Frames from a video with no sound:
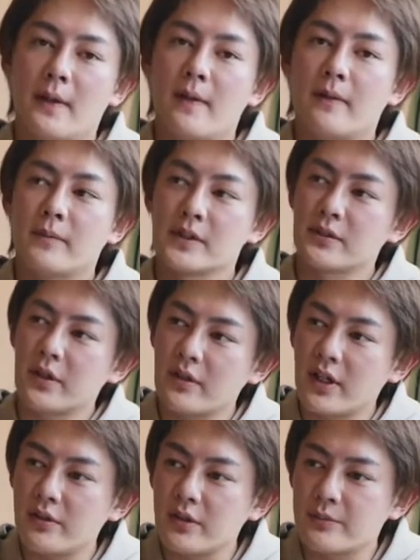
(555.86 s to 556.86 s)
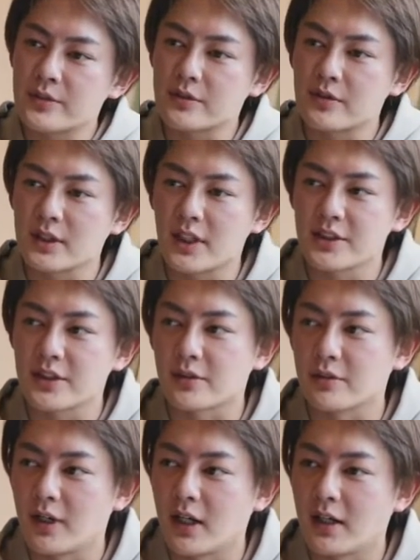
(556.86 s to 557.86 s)
まあ、それをああいうふうにぶち壊されちゃう
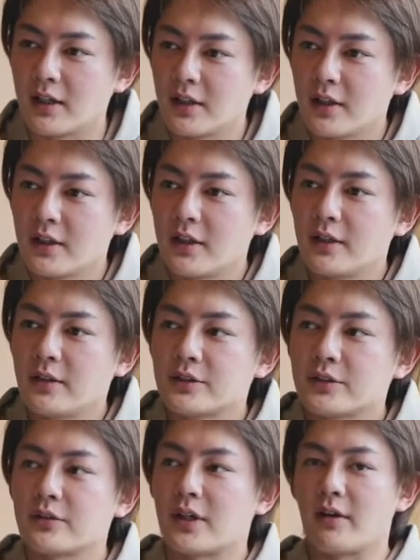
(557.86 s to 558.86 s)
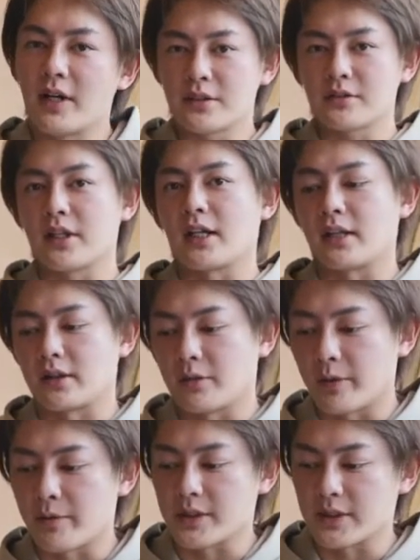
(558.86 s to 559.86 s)
のはちょっとかわいそうだなって
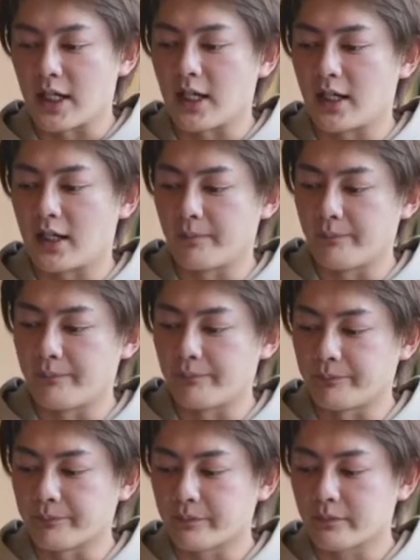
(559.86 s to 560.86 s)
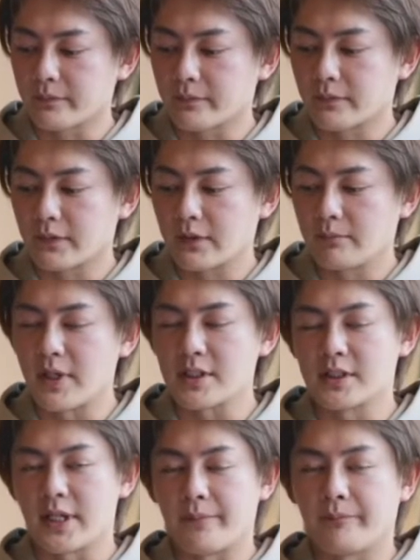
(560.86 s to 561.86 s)
思いました。うん。
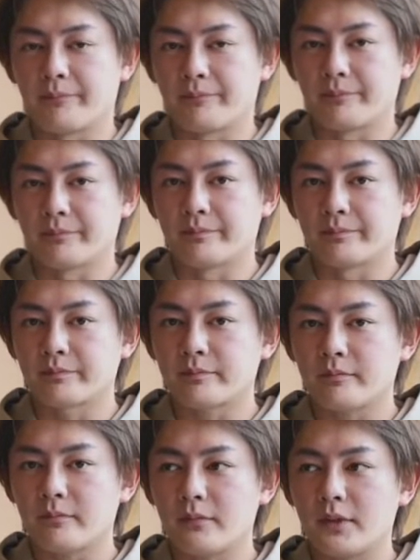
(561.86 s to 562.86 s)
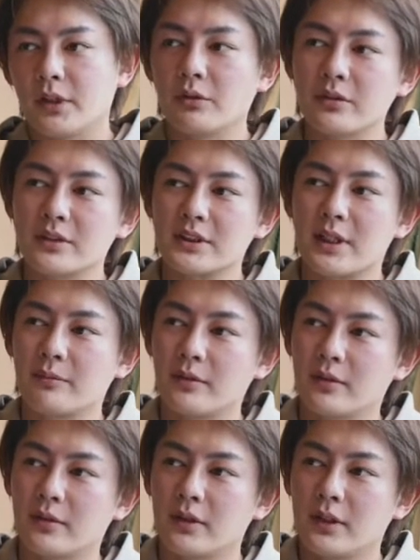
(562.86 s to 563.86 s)
マジで。うん。で奥野さん
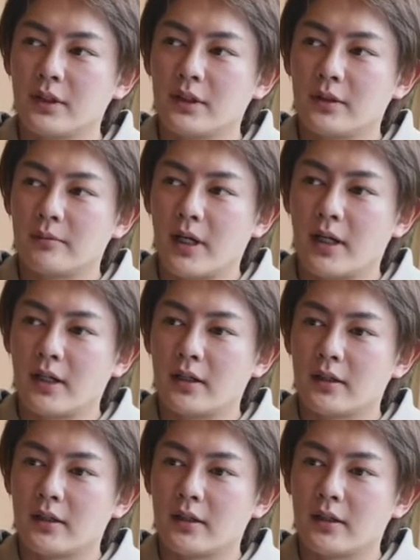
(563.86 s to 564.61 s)
もま